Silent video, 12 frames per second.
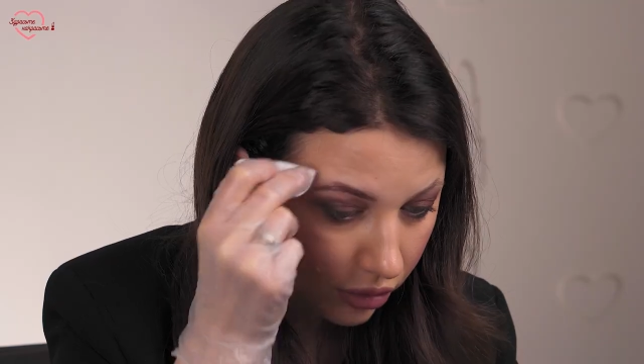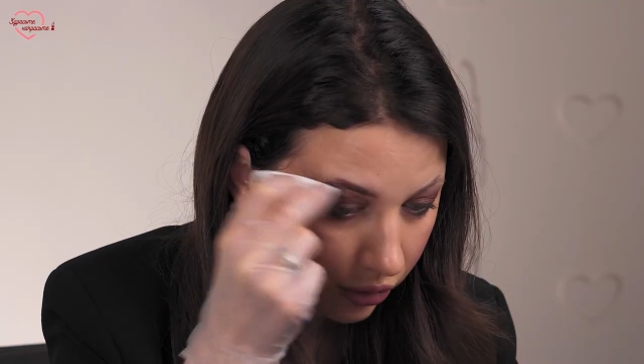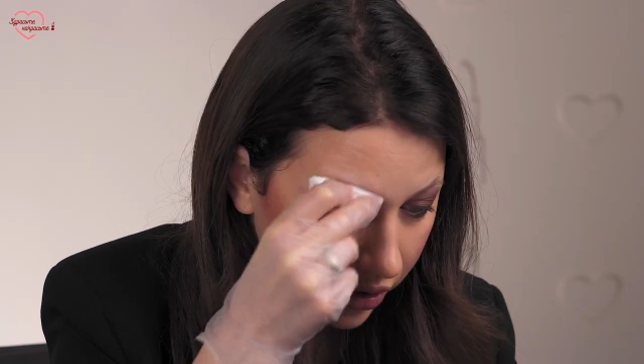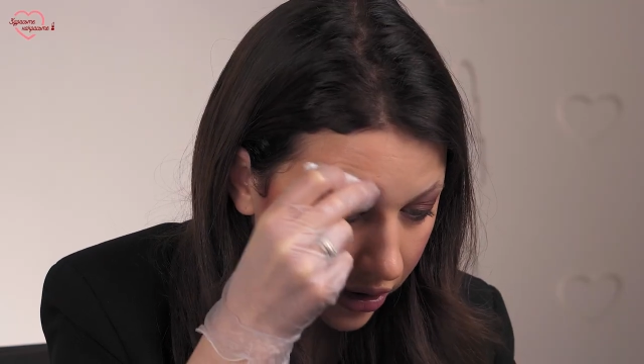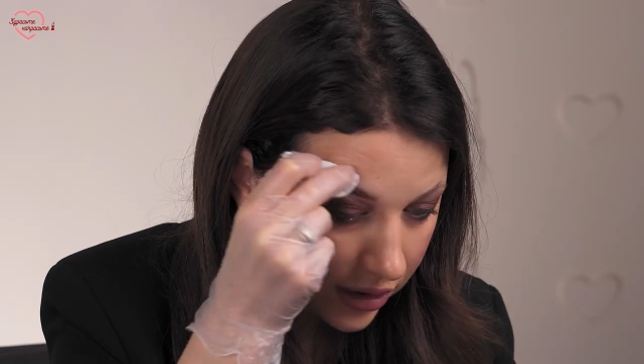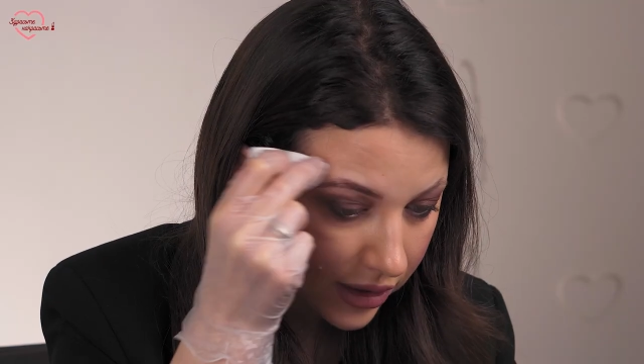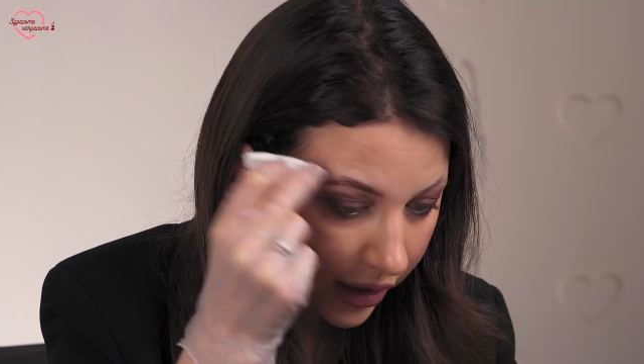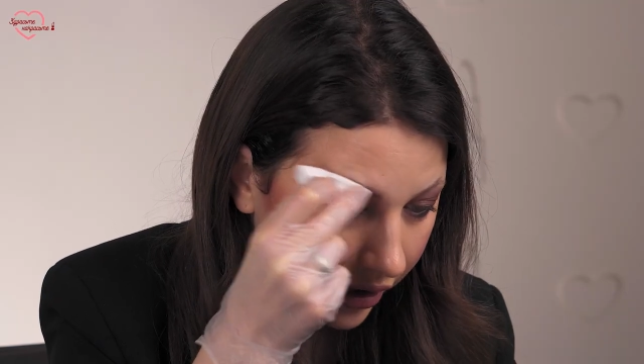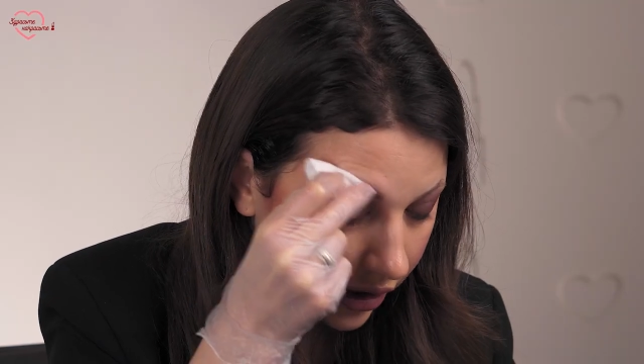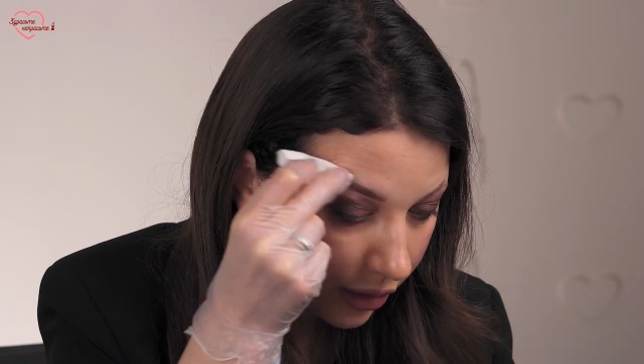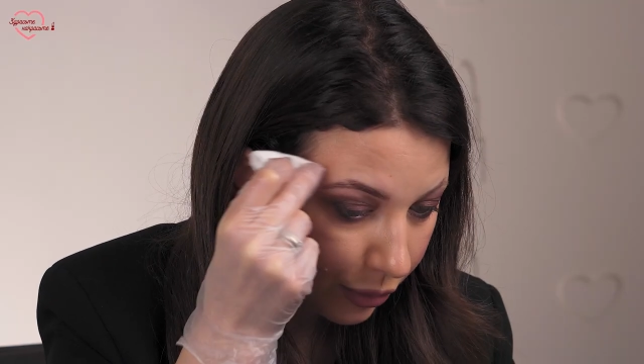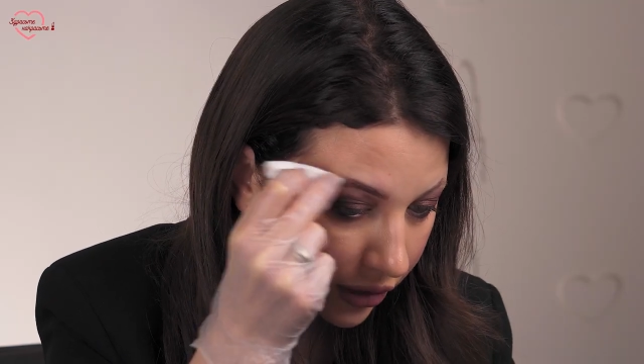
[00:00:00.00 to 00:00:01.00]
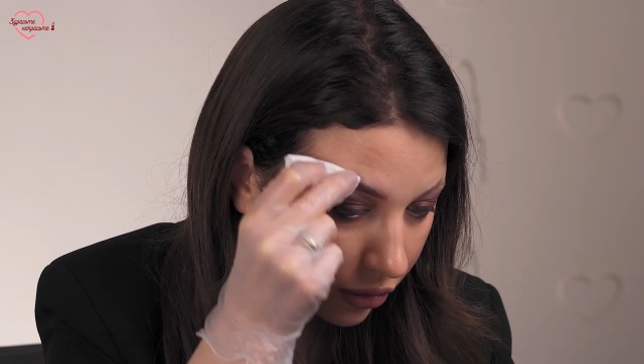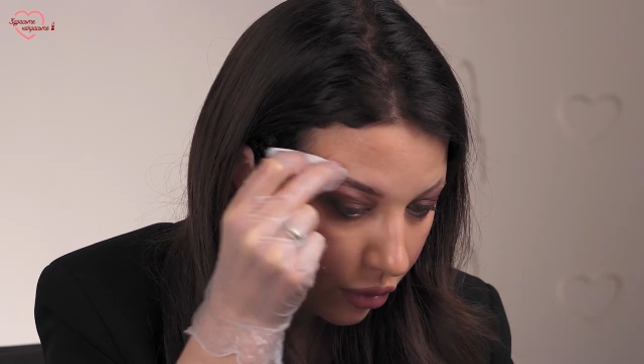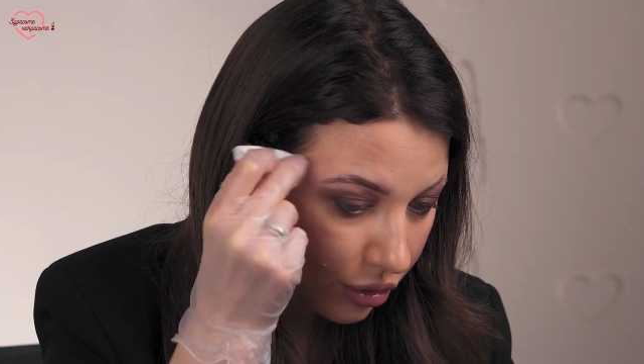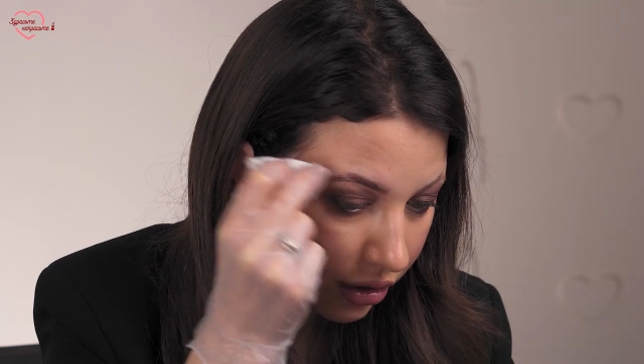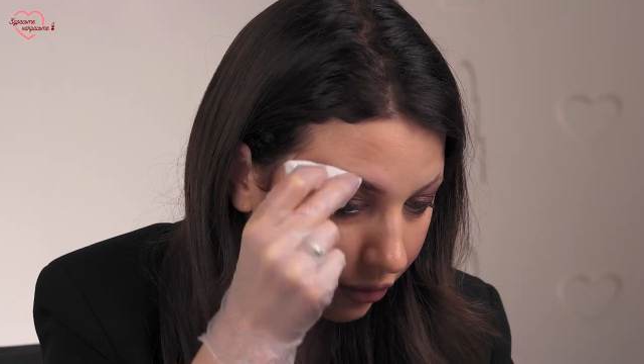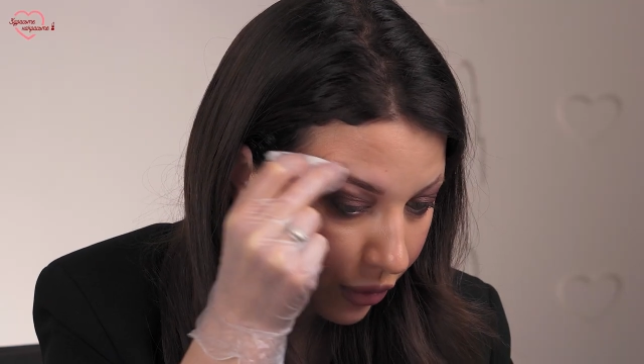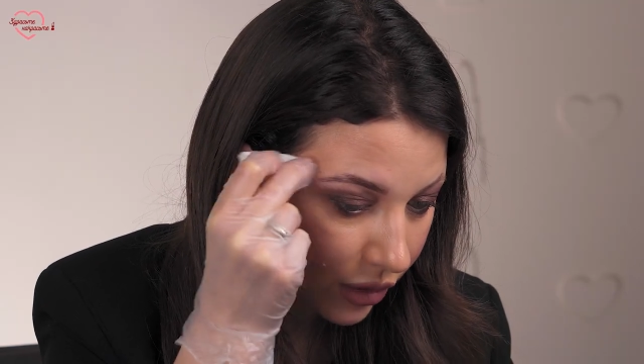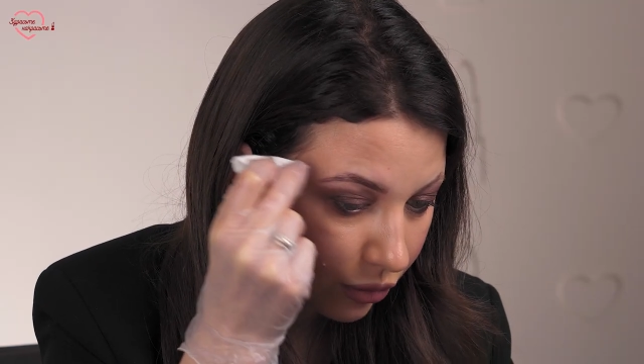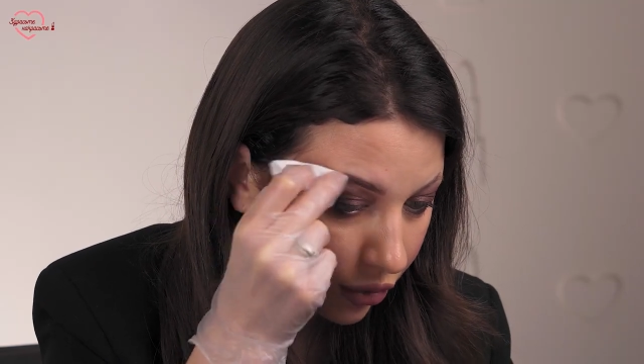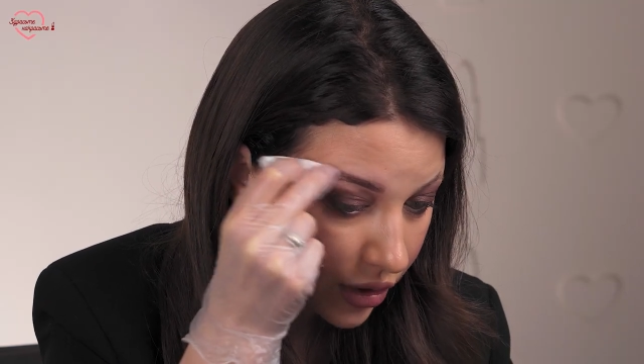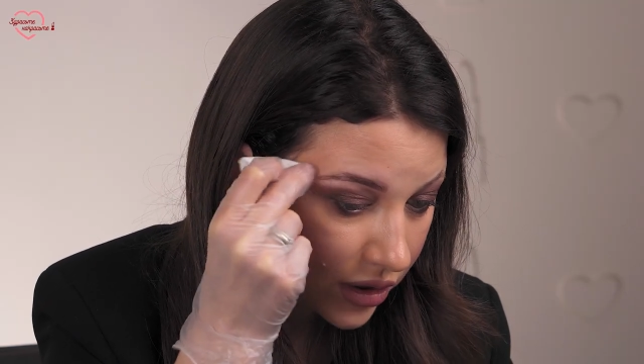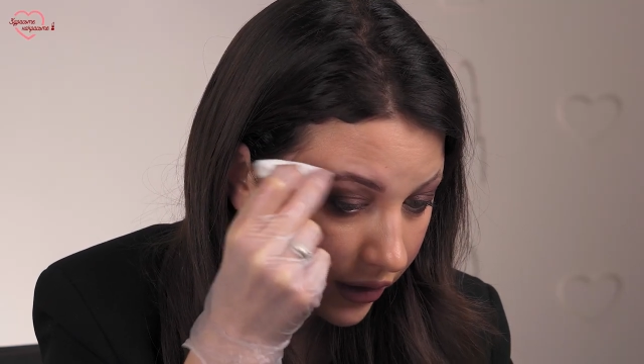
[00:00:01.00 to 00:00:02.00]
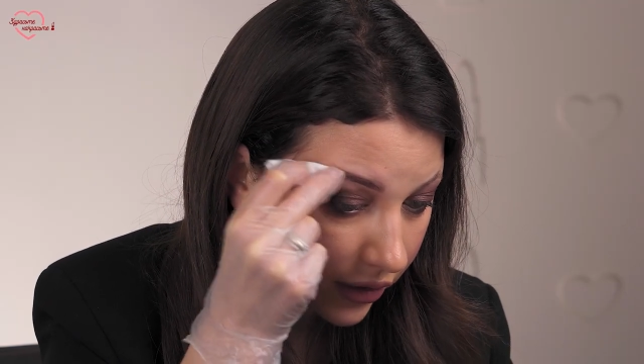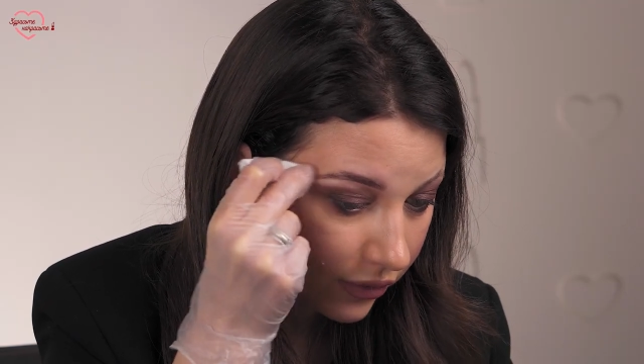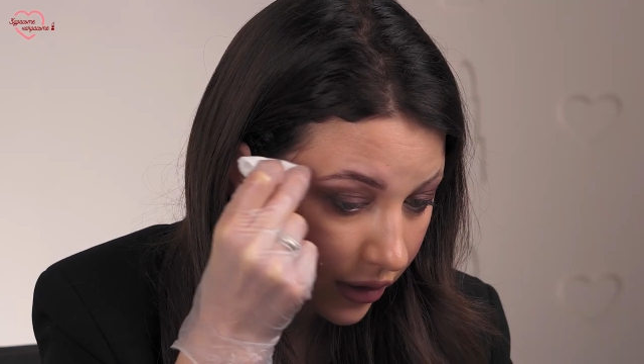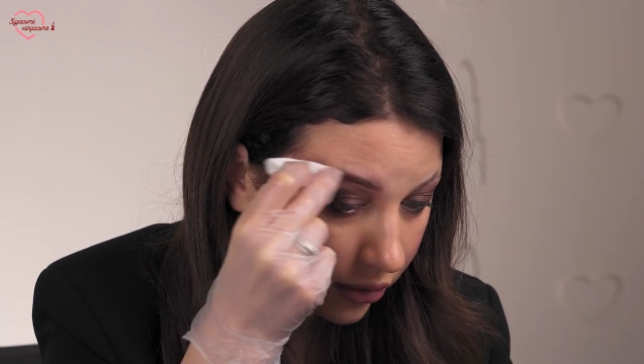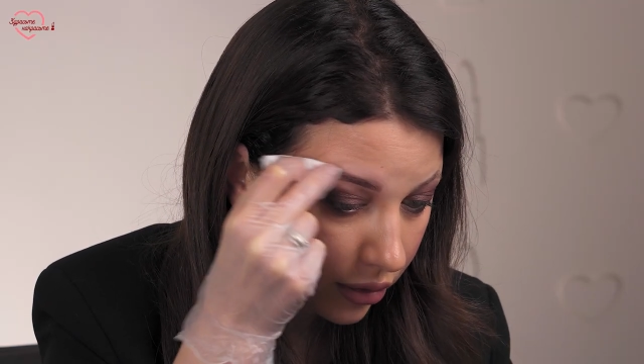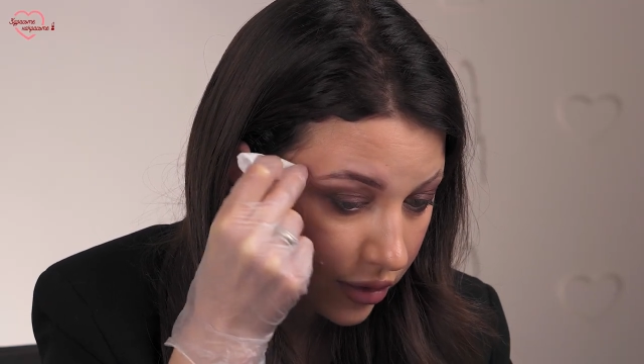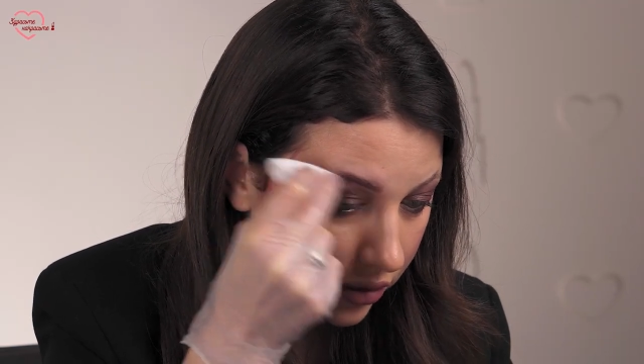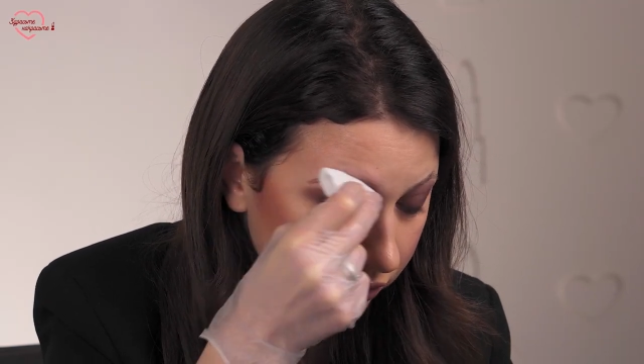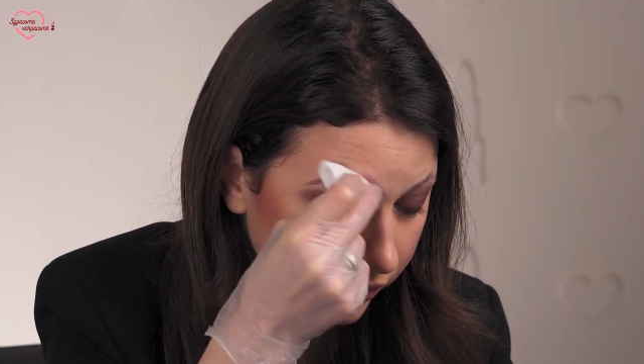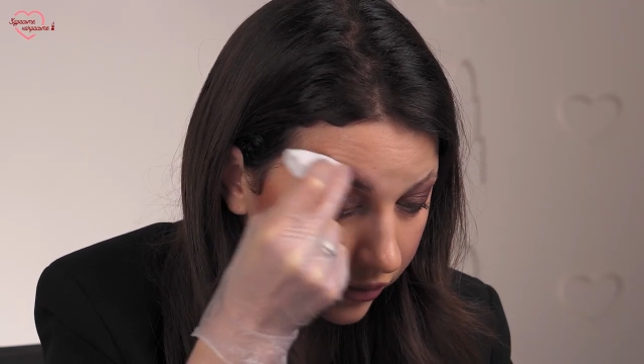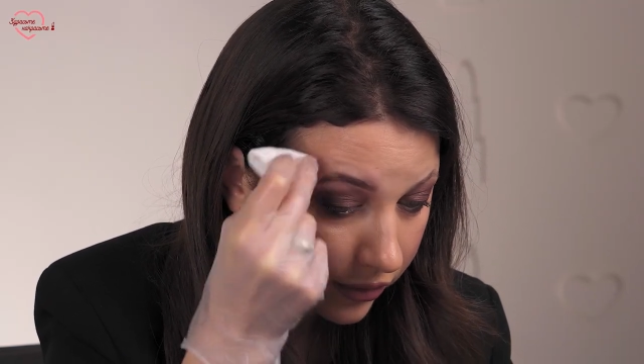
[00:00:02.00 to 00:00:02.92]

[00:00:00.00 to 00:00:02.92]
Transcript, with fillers: что идеально подходит под мой цвет волос.